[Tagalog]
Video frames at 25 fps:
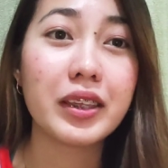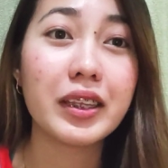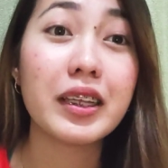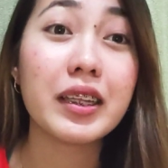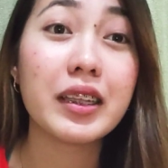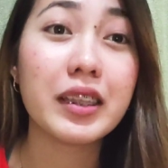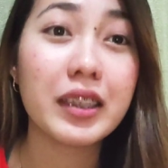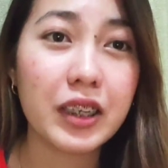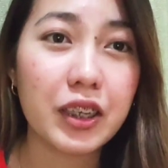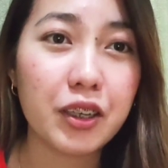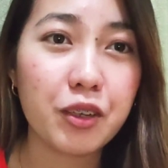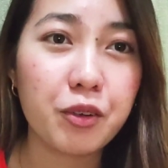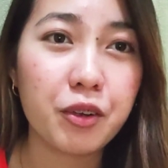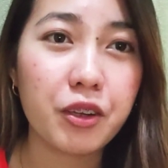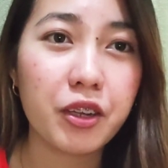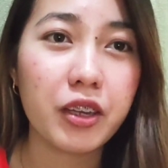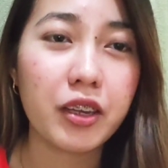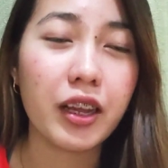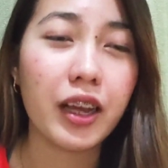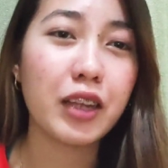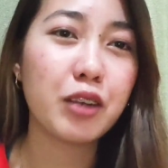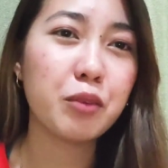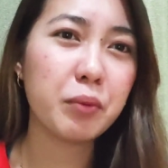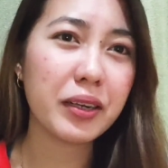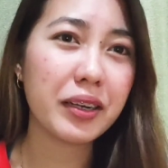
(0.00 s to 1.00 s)
tea tree oil.
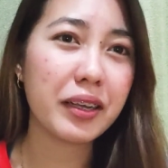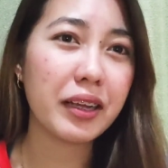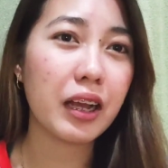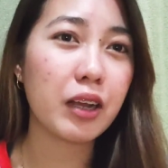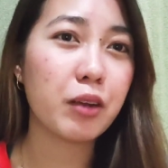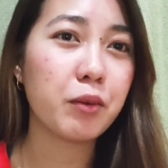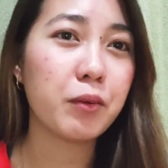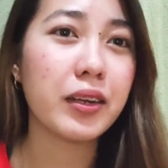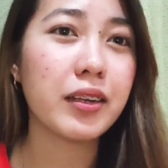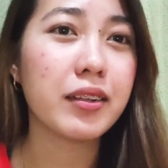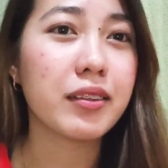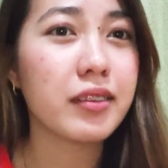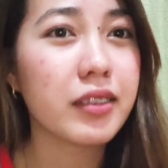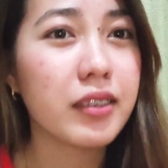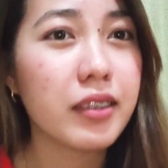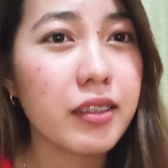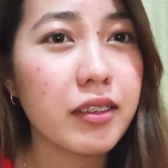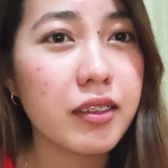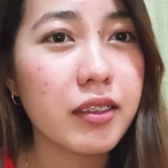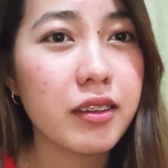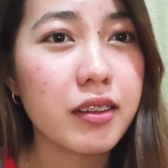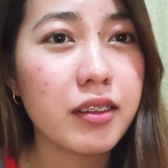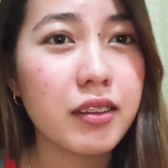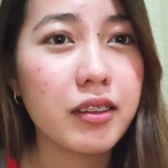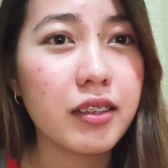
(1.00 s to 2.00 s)
Ano ba nagkakawa ng
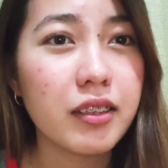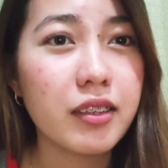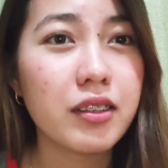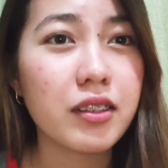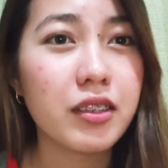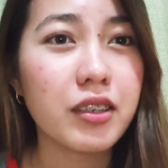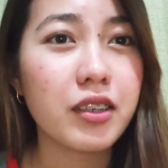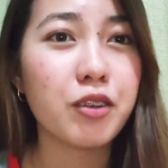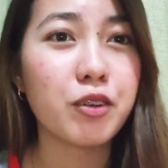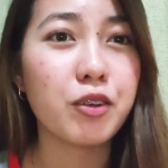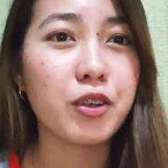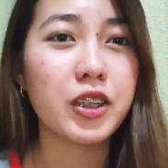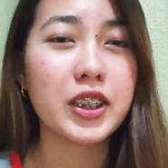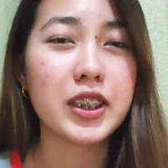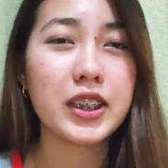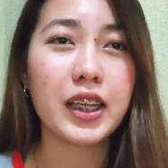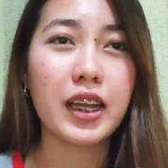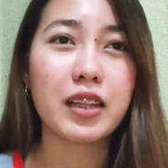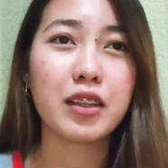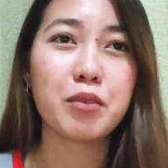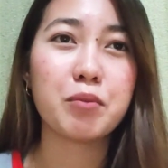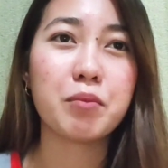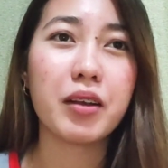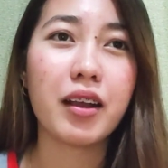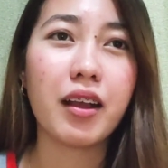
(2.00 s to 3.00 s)
tea tree oil
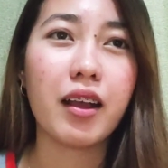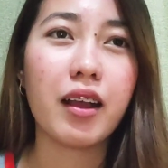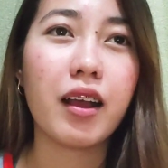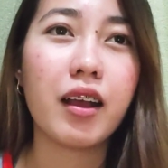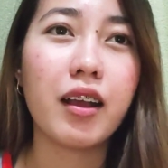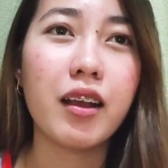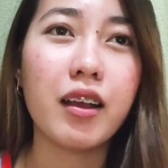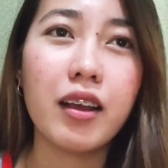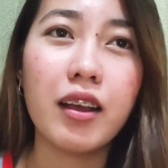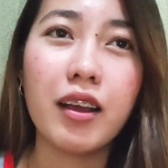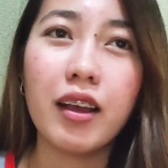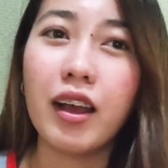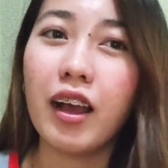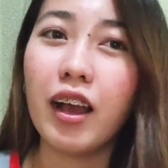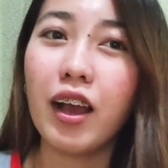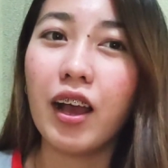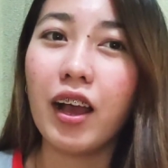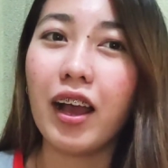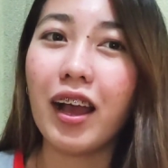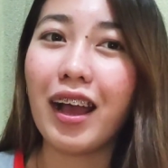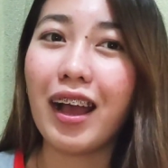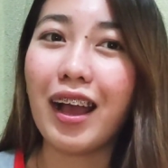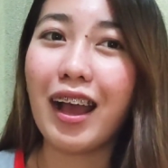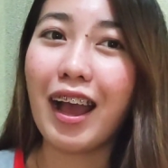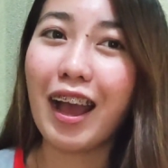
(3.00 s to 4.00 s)
sa ating mga
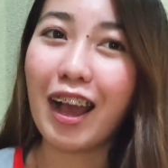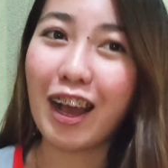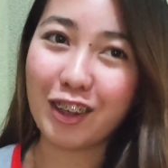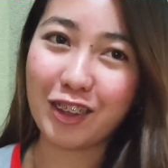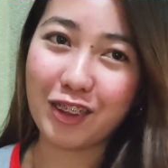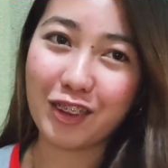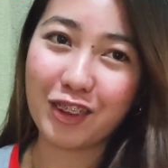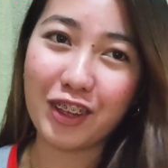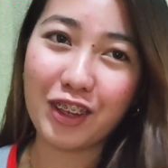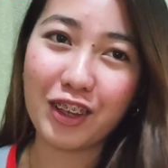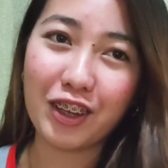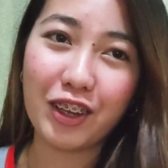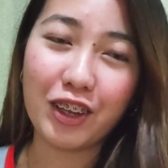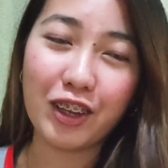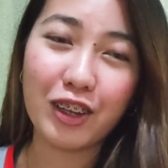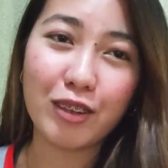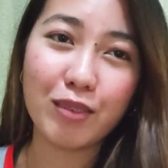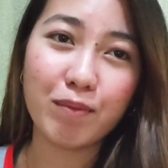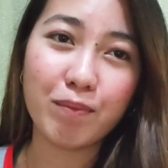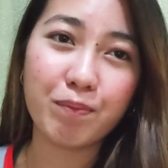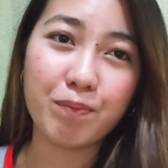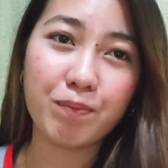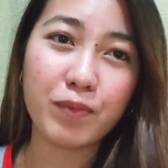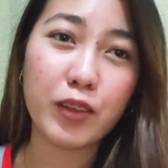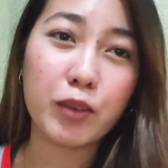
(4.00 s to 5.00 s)
acne
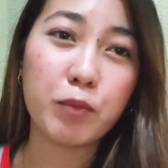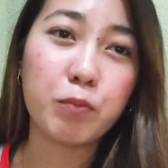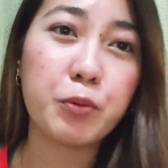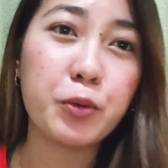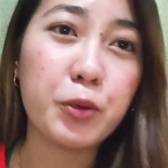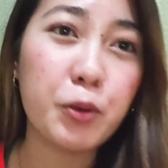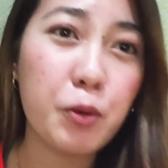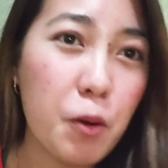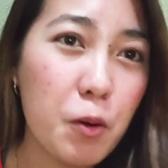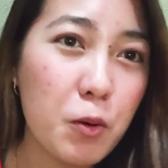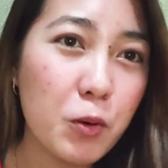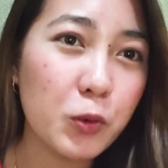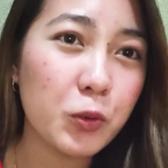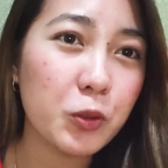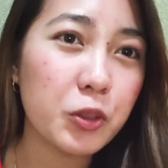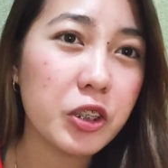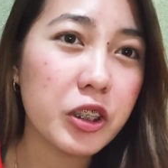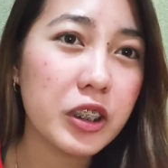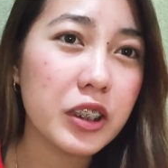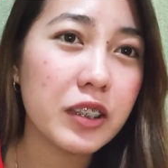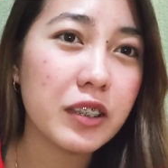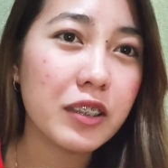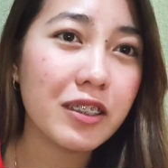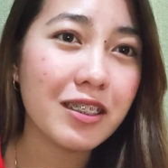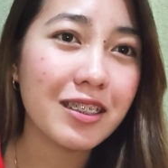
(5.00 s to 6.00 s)
prone
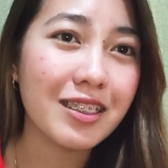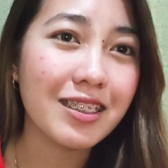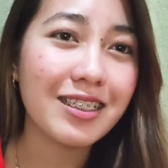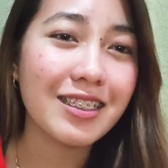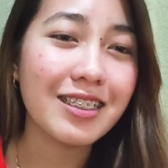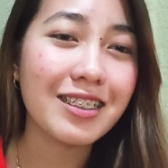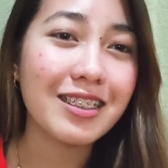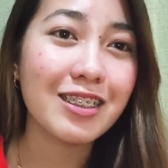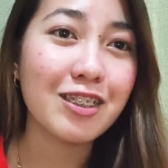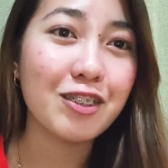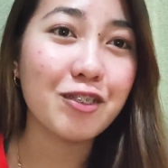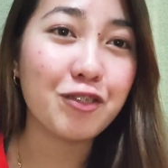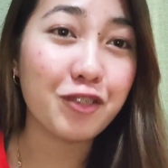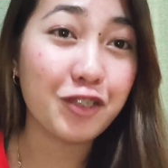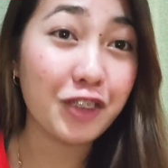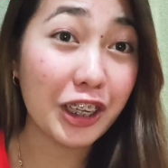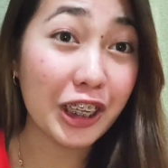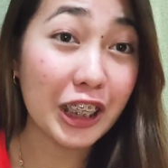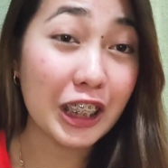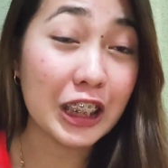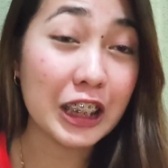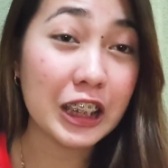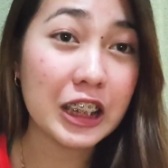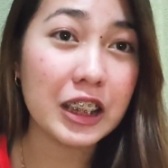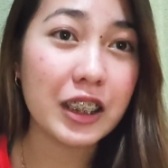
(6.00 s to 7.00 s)

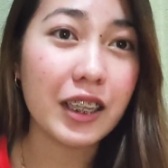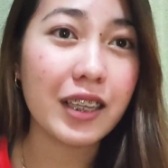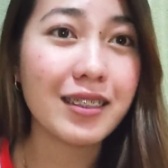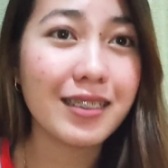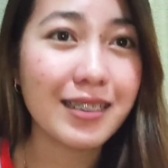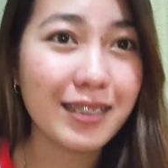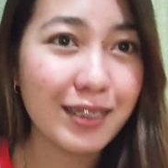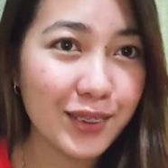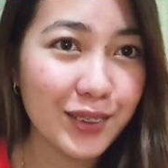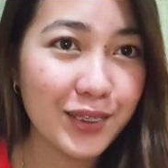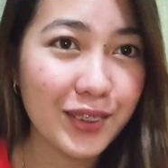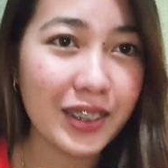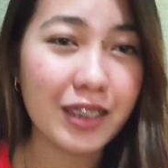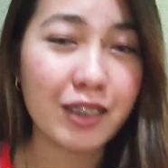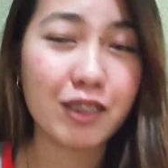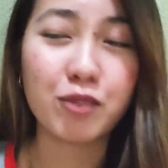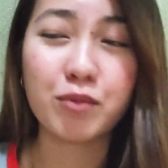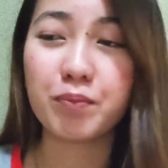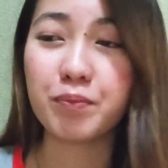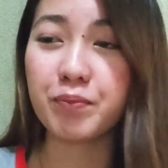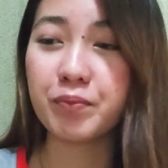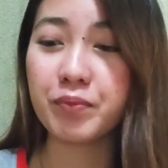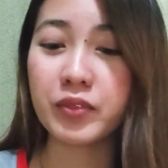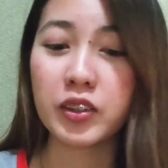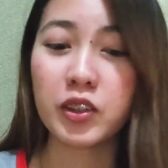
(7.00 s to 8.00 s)
face and skin.
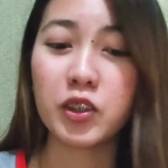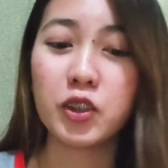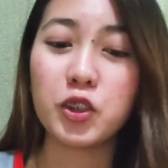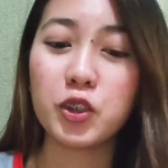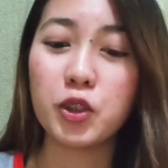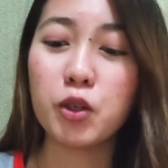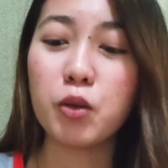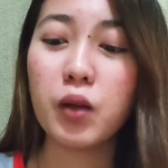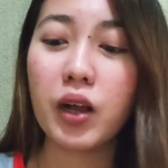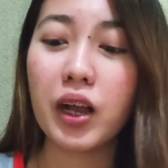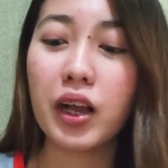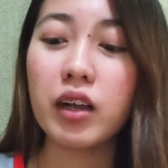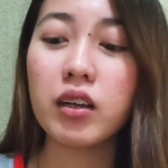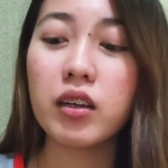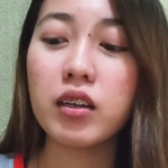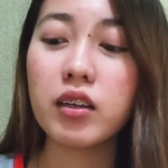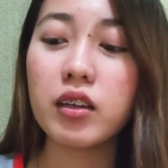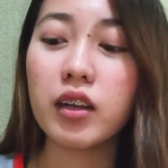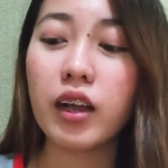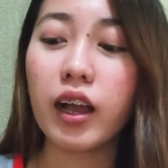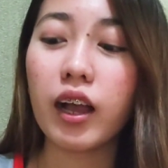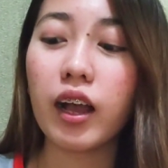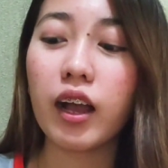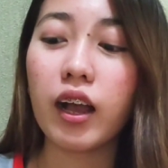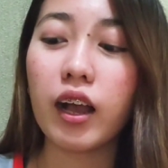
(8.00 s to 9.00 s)
So,
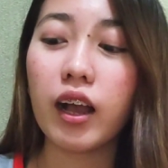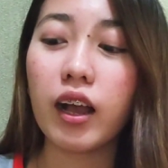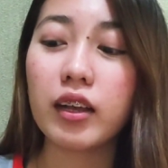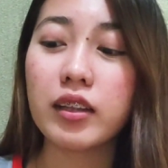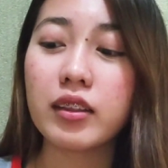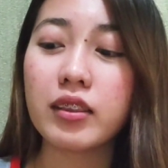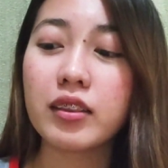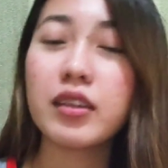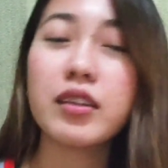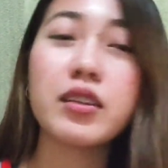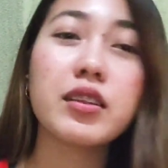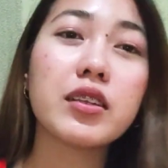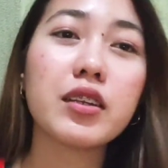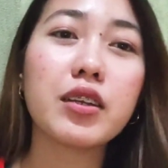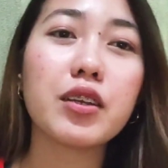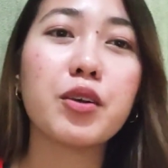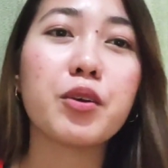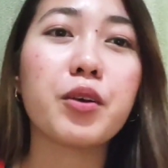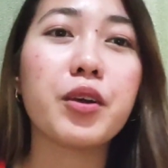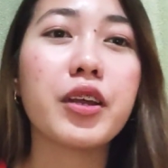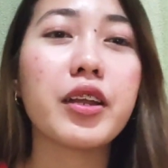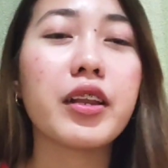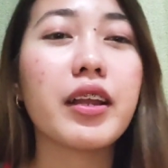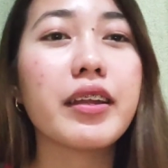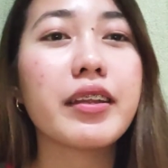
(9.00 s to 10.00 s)
ang tea tree
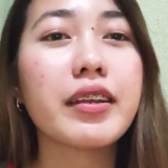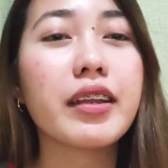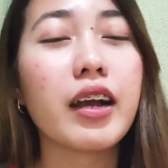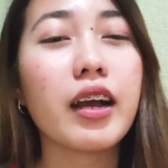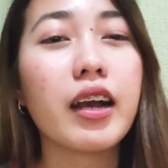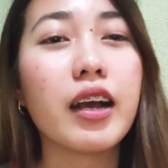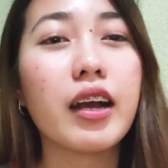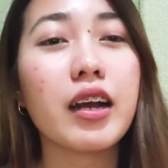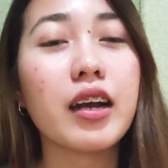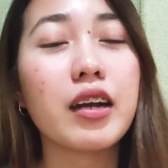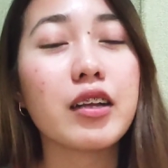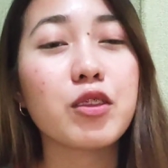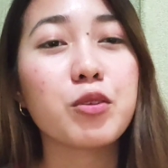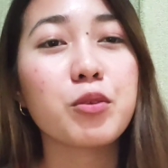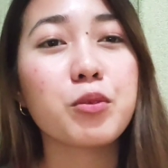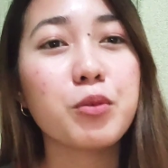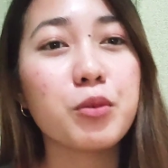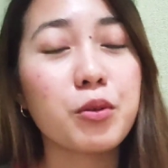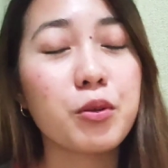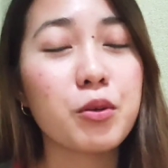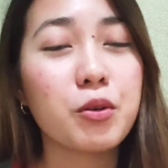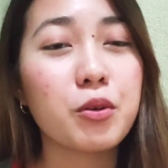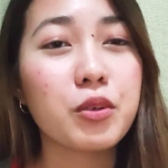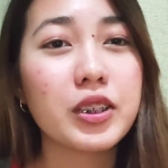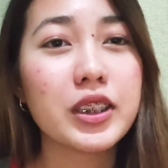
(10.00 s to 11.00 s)
oil ay
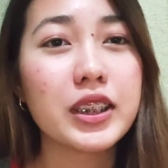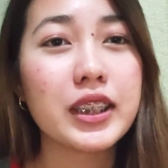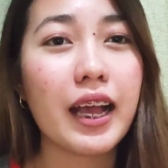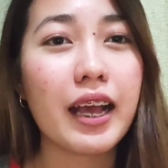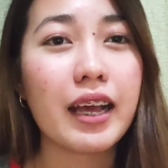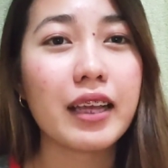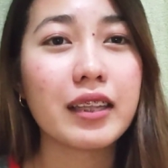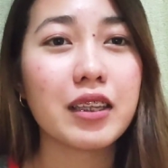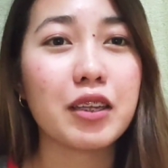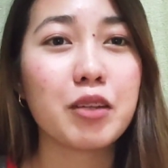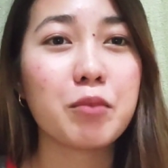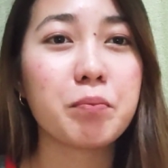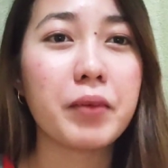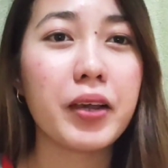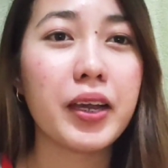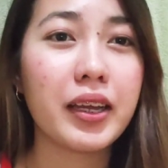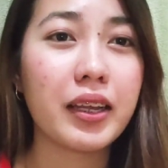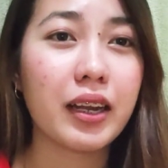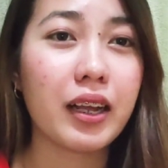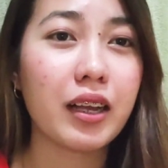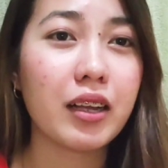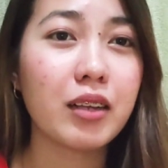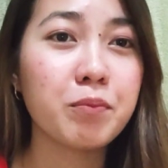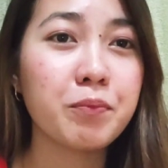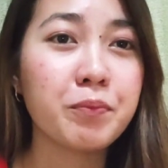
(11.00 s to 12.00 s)
nakakatulong sa atin
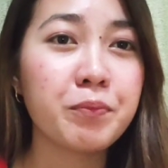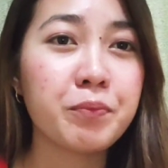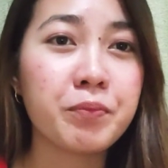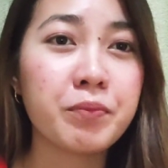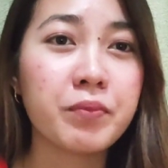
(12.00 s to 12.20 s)
para